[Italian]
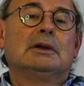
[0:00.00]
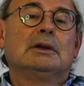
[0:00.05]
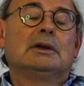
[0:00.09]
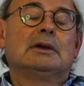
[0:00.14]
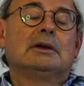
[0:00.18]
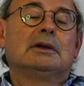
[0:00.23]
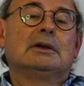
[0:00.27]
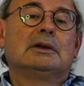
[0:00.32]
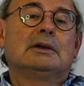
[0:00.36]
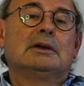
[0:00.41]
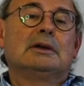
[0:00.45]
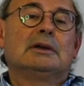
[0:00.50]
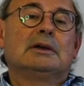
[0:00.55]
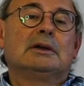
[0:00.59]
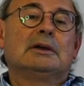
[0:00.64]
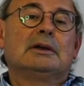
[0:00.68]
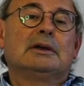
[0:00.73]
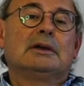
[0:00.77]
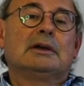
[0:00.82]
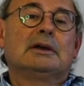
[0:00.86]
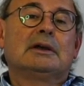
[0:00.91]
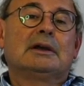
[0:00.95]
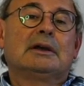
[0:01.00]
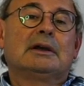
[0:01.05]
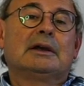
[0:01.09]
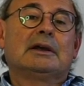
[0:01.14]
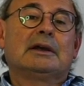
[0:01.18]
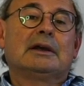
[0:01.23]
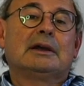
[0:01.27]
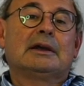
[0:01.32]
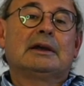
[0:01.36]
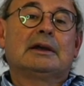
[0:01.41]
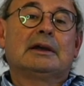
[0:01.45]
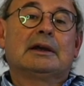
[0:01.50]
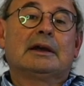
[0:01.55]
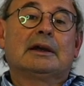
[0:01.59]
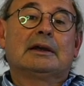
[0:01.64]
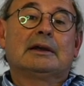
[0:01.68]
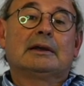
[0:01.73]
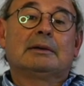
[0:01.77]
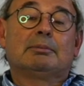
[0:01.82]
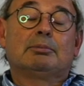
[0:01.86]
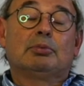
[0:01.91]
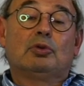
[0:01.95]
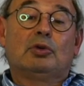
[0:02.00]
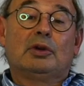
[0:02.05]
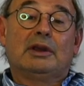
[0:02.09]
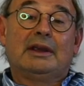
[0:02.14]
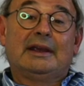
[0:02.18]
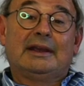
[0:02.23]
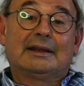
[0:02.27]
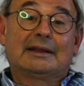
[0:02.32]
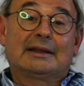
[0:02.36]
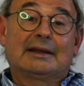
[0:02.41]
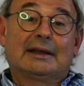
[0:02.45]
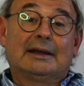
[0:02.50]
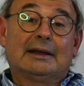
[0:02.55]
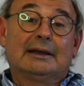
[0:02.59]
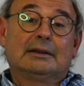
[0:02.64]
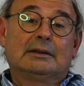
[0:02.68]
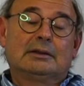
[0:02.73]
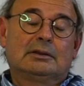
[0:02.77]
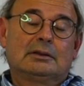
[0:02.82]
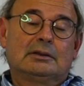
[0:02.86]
eh, eh, poeta,